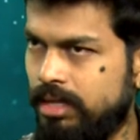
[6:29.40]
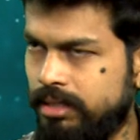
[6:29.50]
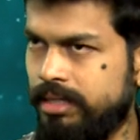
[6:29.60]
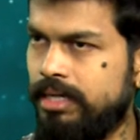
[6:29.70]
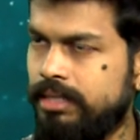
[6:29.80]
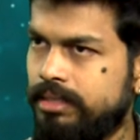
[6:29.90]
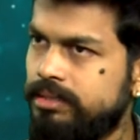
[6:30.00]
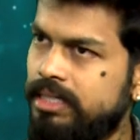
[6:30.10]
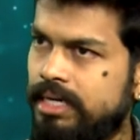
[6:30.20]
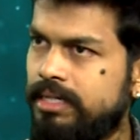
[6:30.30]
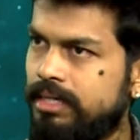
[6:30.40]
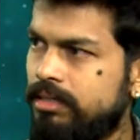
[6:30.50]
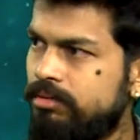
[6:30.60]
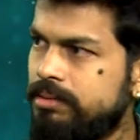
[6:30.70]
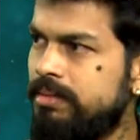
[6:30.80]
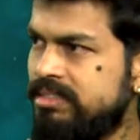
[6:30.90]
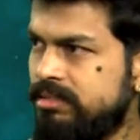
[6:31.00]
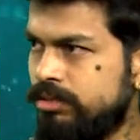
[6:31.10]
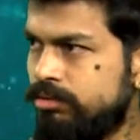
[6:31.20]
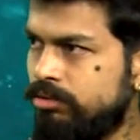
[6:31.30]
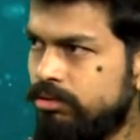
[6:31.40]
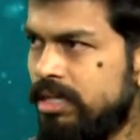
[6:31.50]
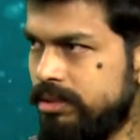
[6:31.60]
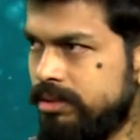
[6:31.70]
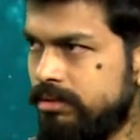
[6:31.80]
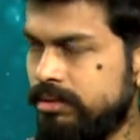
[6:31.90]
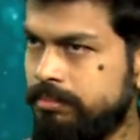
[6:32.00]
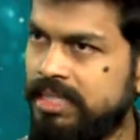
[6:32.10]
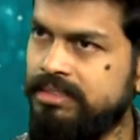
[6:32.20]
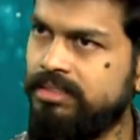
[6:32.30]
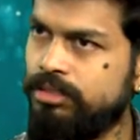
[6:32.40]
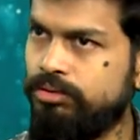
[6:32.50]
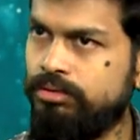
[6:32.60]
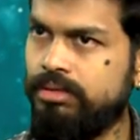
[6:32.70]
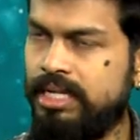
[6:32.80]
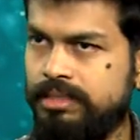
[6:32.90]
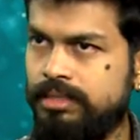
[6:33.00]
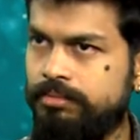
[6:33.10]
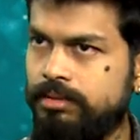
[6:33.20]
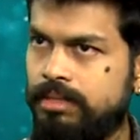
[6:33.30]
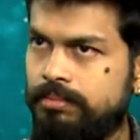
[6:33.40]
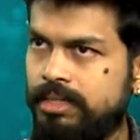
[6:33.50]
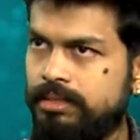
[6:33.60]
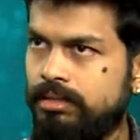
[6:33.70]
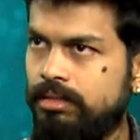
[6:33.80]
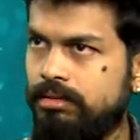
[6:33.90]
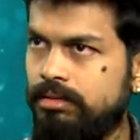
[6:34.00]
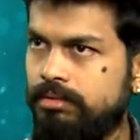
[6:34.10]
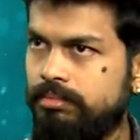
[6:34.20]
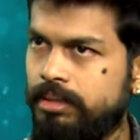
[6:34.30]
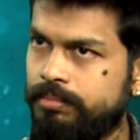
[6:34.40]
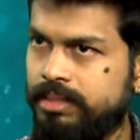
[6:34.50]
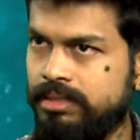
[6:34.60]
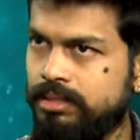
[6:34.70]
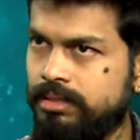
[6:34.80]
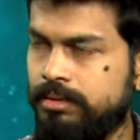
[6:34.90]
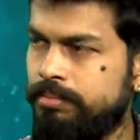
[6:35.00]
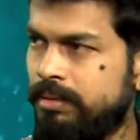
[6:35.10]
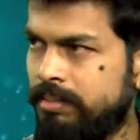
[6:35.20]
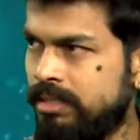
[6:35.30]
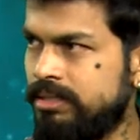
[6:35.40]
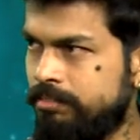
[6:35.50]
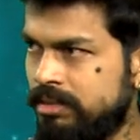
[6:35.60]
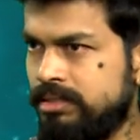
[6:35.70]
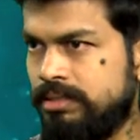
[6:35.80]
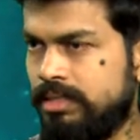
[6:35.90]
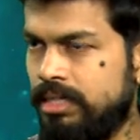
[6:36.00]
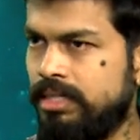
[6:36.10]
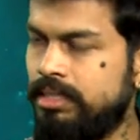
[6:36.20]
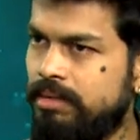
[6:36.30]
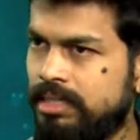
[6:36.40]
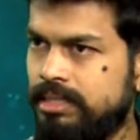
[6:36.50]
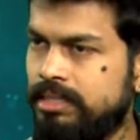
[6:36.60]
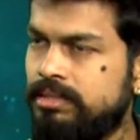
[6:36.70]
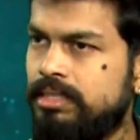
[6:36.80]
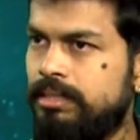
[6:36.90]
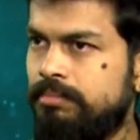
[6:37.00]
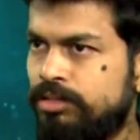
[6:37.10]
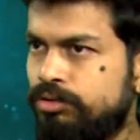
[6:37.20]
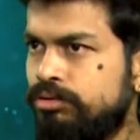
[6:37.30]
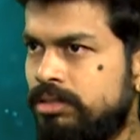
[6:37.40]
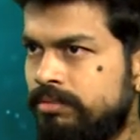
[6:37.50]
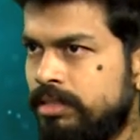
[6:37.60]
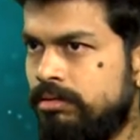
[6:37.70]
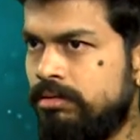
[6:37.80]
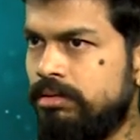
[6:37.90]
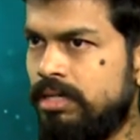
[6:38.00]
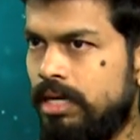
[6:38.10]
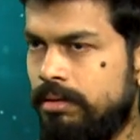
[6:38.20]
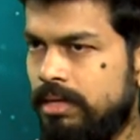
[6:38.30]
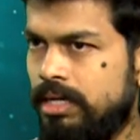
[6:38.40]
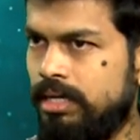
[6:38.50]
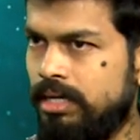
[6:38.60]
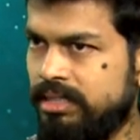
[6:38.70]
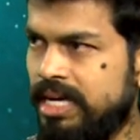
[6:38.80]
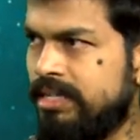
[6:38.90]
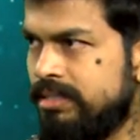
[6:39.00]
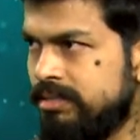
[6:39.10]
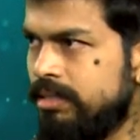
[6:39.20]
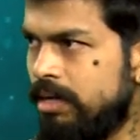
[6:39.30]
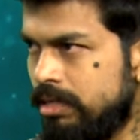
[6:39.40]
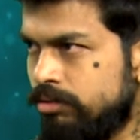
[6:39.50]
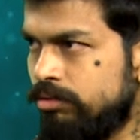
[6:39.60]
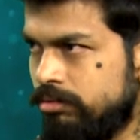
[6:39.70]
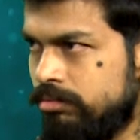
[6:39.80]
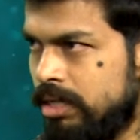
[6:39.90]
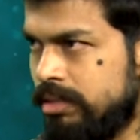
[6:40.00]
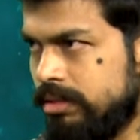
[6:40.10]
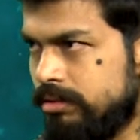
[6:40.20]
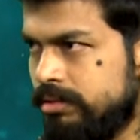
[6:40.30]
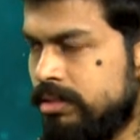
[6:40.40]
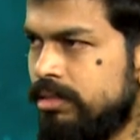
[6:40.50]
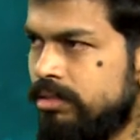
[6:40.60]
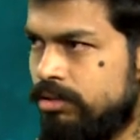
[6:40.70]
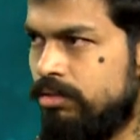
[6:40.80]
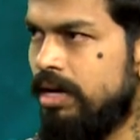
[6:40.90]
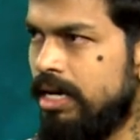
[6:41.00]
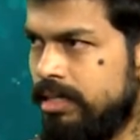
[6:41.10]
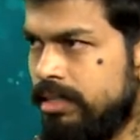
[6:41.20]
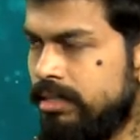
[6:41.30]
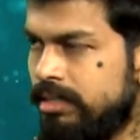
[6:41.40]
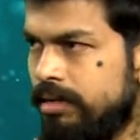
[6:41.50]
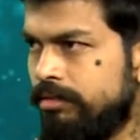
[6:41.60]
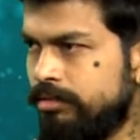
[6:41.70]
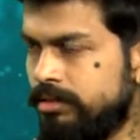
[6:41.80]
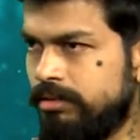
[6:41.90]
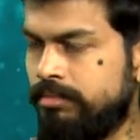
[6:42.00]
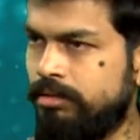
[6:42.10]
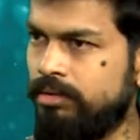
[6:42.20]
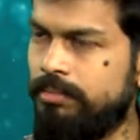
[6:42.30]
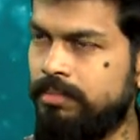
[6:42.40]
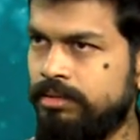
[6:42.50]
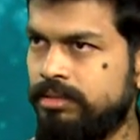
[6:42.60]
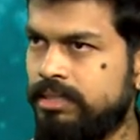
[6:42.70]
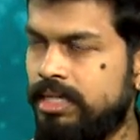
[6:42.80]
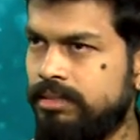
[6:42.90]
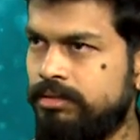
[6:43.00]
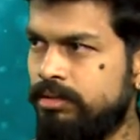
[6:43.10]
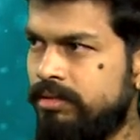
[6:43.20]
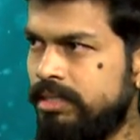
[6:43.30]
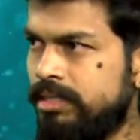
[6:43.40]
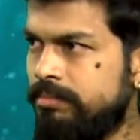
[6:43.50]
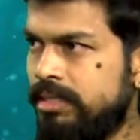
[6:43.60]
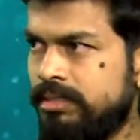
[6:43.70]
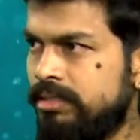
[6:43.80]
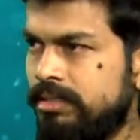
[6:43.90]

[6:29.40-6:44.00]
నా నేననే కాదు ఏ రైటర్ అని కూడా ఇమాజిన్ చేసుకుంటూ రాస్తాడు ఇమాజిన్ చేసుకుంటూ రాసేటప్పుడు మన మైండ్లో మనం ప్రతి మనకు సంబంధించిన లేదా మనకు తెలిసిన మనం చూసిన వ్యక్తులు మన క్యారెక్టర్స్గా మారుతూ మారుతారు సో వాళ్ళే ట్రావెల్ అవుతారు మనం ఒక అమ్మాయి గురించి రాస్తున్నాం అంటే మన